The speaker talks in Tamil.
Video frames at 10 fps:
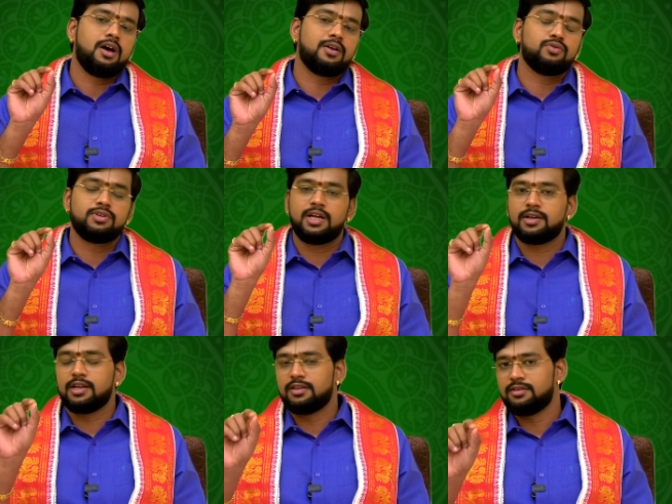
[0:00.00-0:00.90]

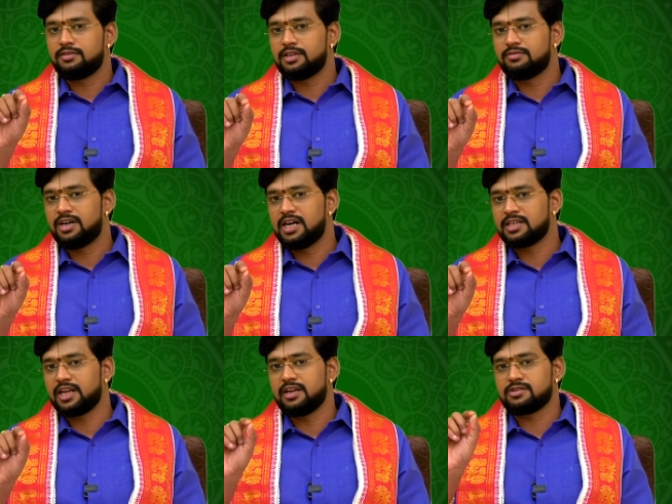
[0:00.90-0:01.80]
ஆருத்ராங்கிறது
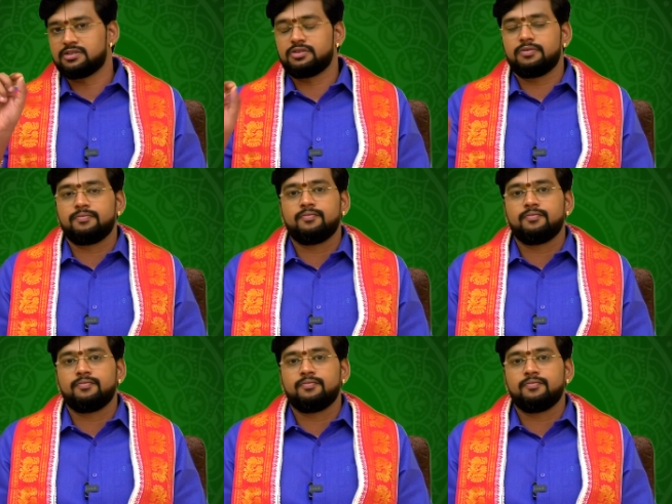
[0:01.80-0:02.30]
திருவாதிரை நட்சத்திரம்